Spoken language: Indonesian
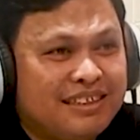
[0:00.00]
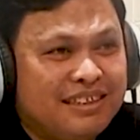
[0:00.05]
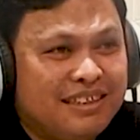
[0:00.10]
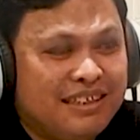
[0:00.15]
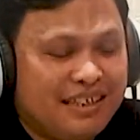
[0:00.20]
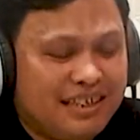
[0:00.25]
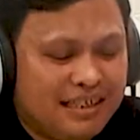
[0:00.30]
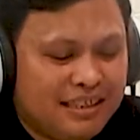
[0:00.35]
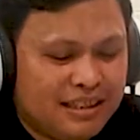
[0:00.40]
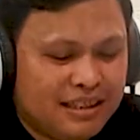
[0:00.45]

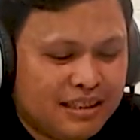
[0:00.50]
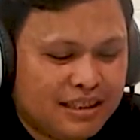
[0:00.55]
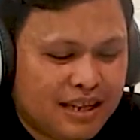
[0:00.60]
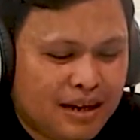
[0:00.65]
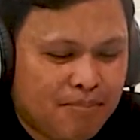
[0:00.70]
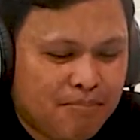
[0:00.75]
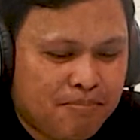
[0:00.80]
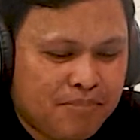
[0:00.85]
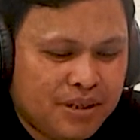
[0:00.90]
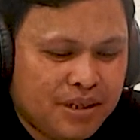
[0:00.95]
Ya kan,
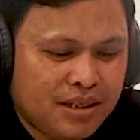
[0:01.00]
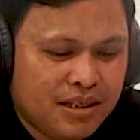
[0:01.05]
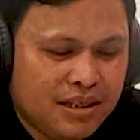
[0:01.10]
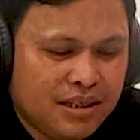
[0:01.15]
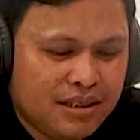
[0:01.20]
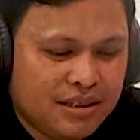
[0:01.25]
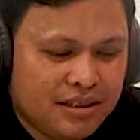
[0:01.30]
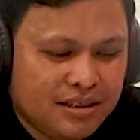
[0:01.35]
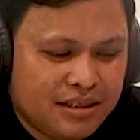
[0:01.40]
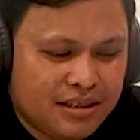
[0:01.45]

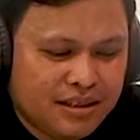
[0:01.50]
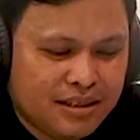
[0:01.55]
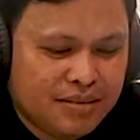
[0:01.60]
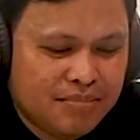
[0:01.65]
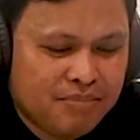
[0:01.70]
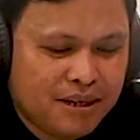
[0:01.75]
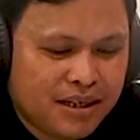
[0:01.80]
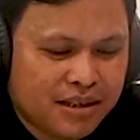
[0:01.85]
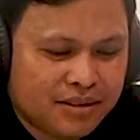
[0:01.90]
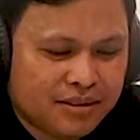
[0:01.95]
tetapi yang
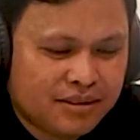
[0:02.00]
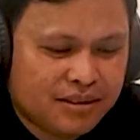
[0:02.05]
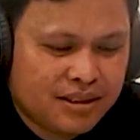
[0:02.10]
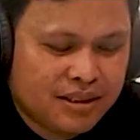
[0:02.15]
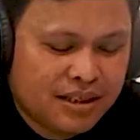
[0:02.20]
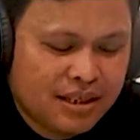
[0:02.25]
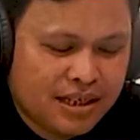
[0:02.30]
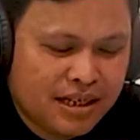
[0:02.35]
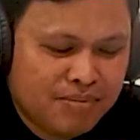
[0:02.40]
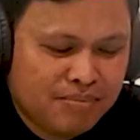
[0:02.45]
dimaksud
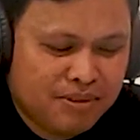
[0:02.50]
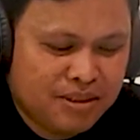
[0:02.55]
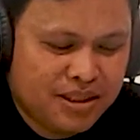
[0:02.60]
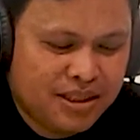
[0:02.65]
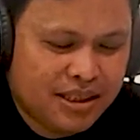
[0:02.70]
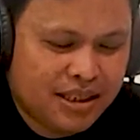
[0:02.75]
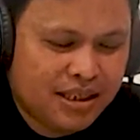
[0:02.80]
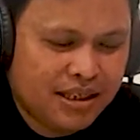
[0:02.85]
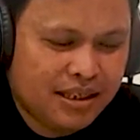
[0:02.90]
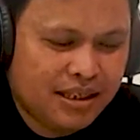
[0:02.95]
dengan
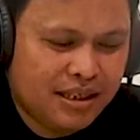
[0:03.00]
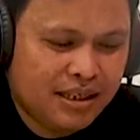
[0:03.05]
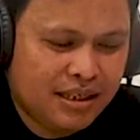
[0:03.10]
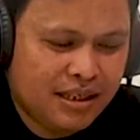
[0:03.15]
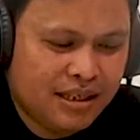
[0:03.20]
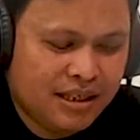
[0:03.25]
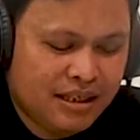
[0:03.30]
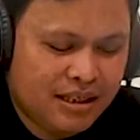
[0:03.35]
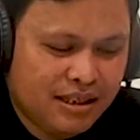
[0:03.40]
menjadi